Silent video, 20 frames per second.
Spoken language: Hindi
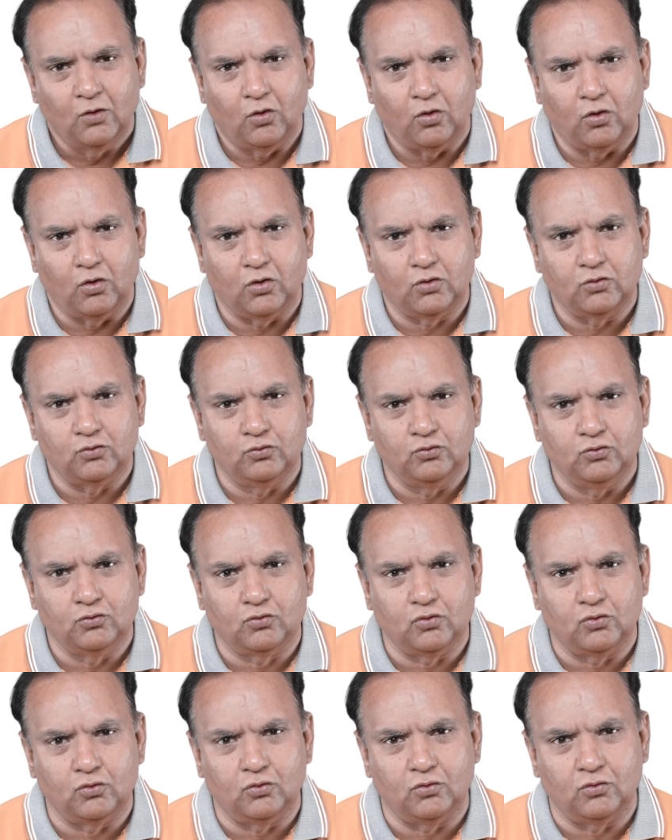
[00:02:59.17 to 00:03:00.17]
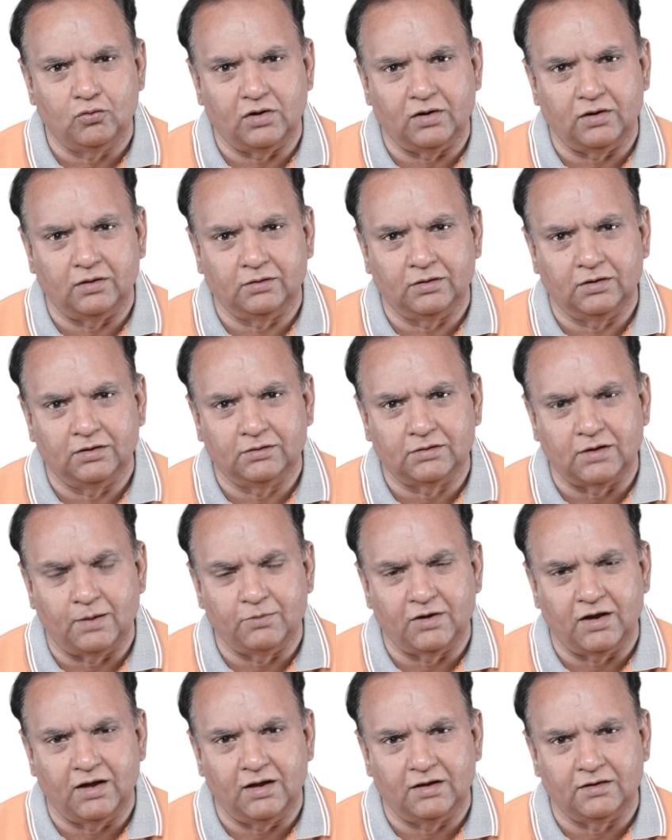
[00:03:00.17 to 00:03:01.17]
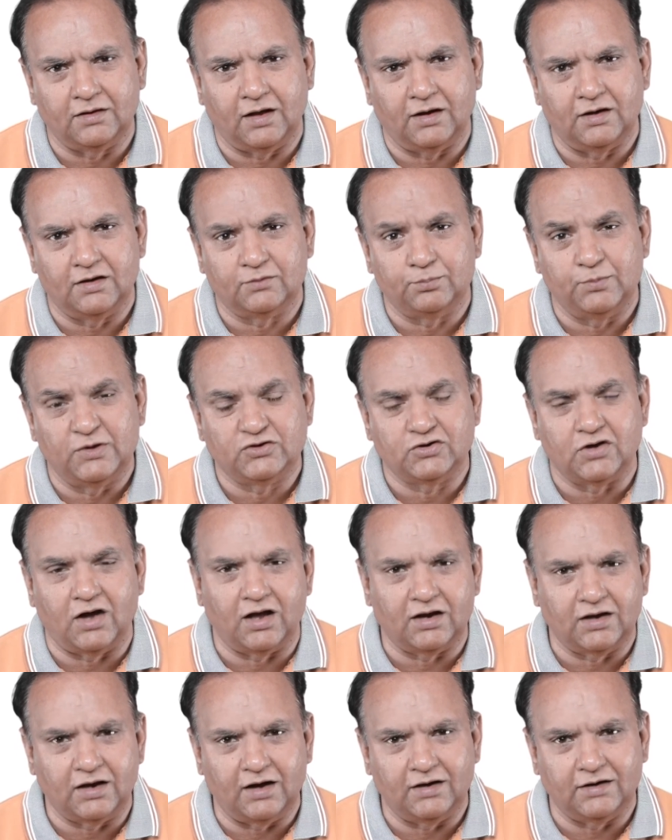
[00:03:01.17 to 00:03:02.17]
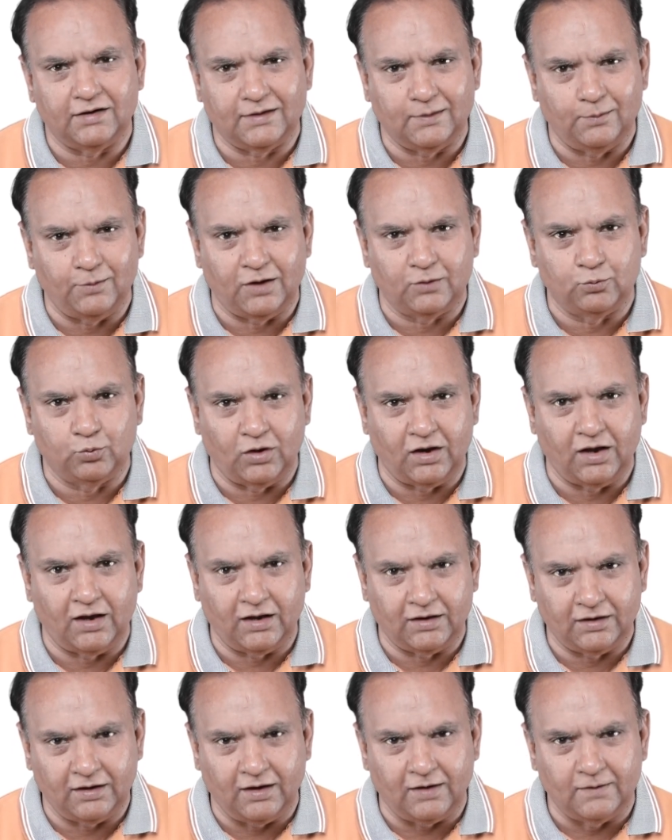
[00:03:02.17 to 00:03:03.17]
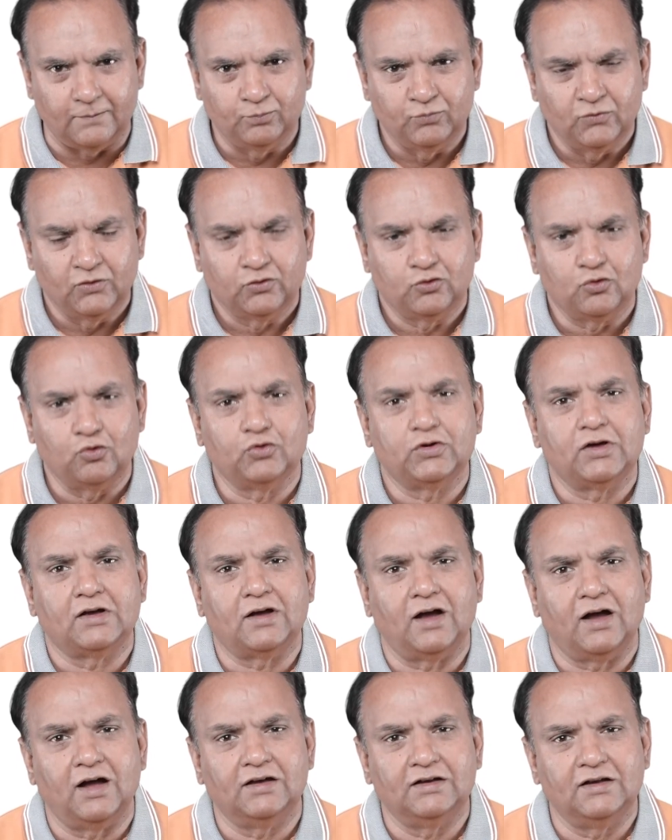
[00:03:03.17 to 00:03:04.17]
और उनको कमरा अदालत में चार घंटे के बाद बुलाया गया क्योंकि कहा